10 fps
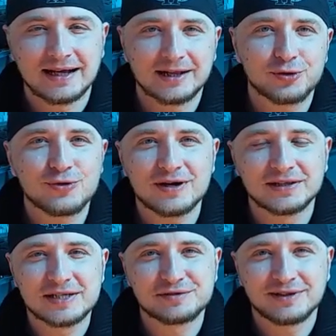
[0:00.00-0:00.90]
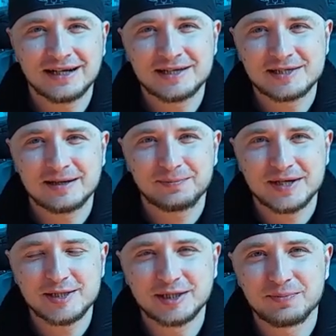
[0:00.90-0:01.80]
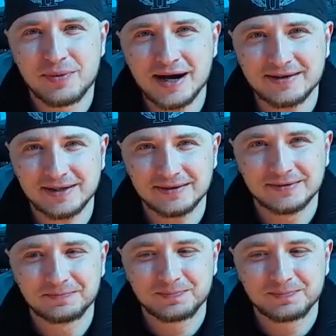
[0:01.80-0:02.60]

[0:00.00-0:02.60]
которая называется Оппозит Маркет.